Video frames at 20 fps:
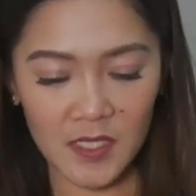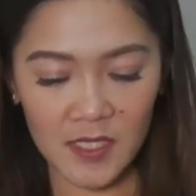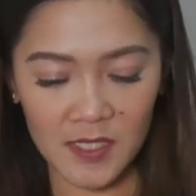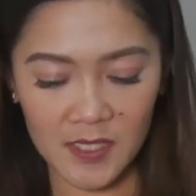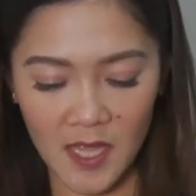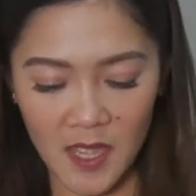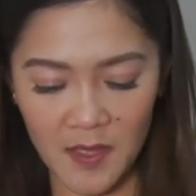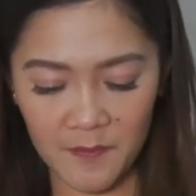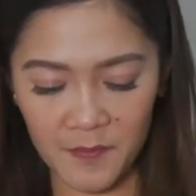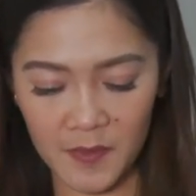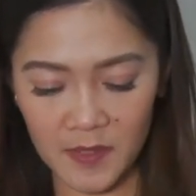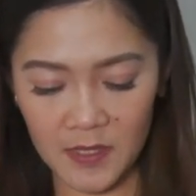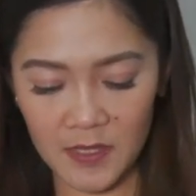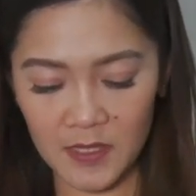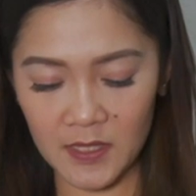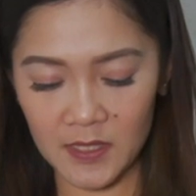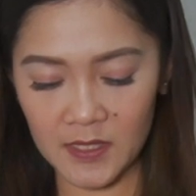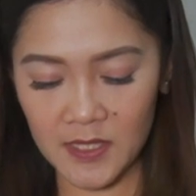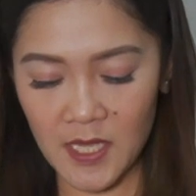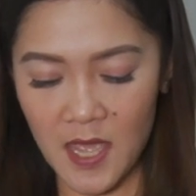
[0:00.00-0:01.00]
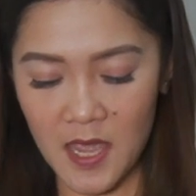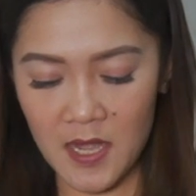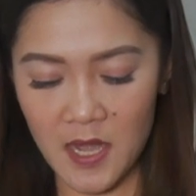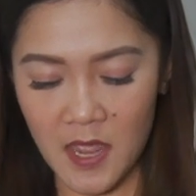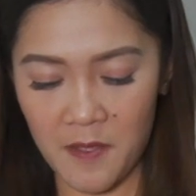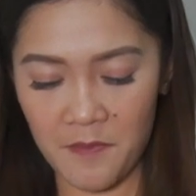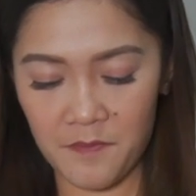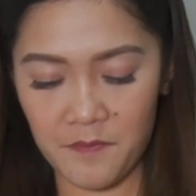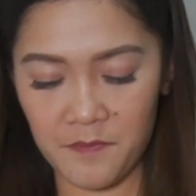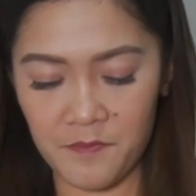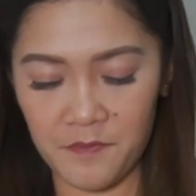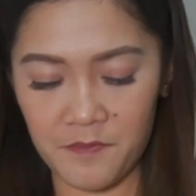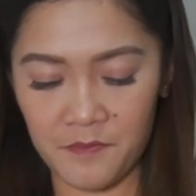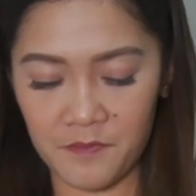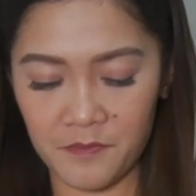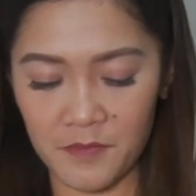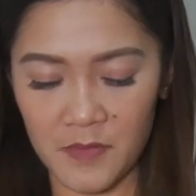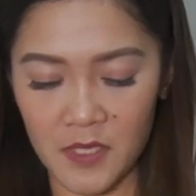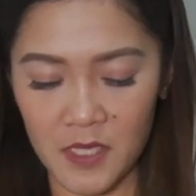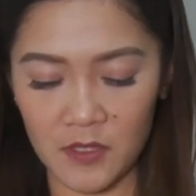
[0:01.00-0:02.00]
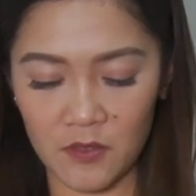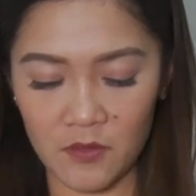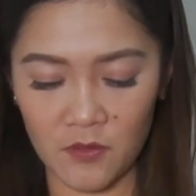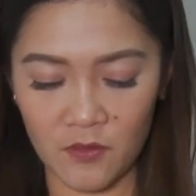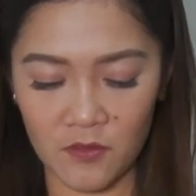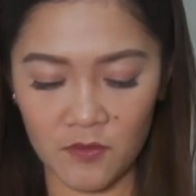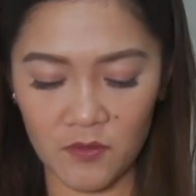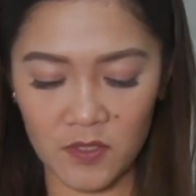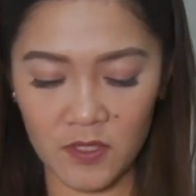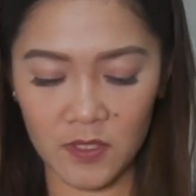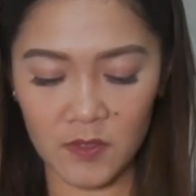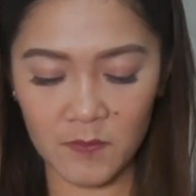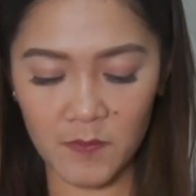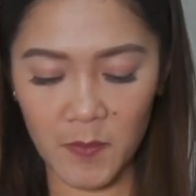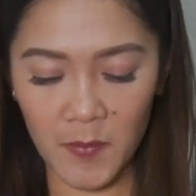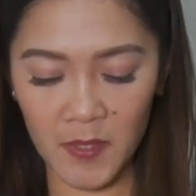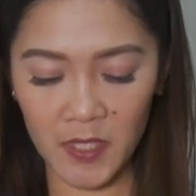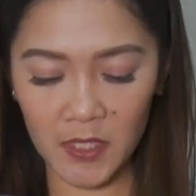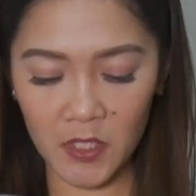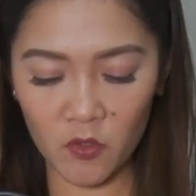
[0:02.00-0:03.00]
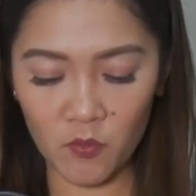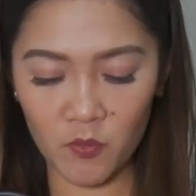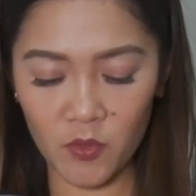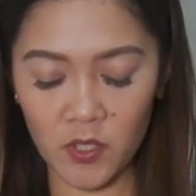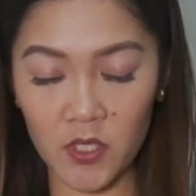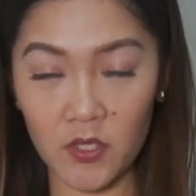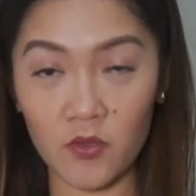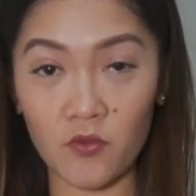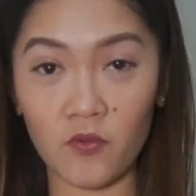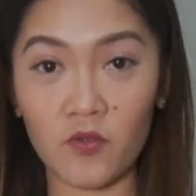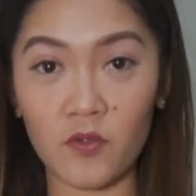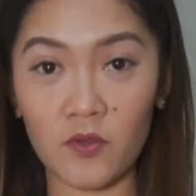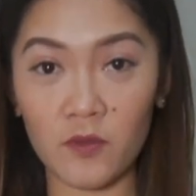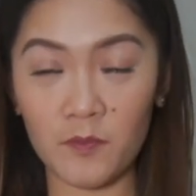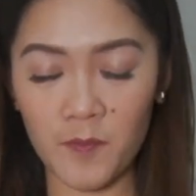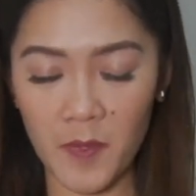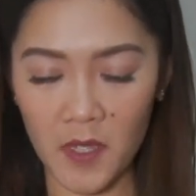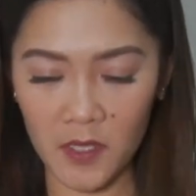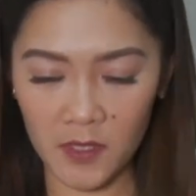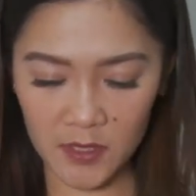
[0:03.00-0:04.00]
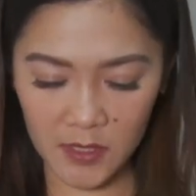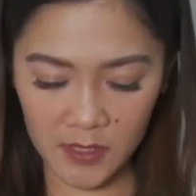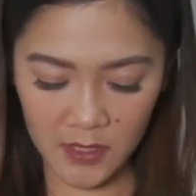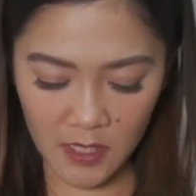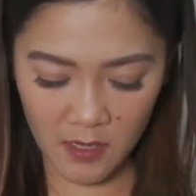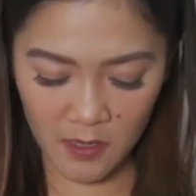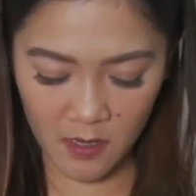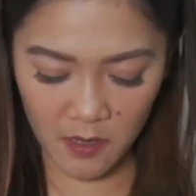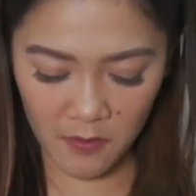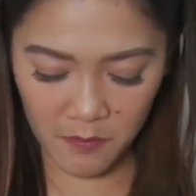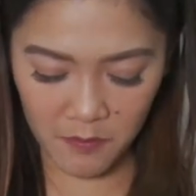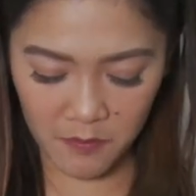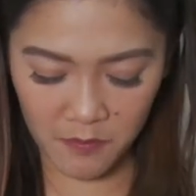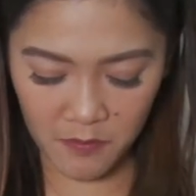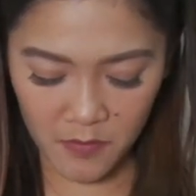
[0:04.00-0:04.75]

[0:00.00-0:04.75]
Sa, pag, sa harap, ito. Pakita ko muna yung pocket sa harap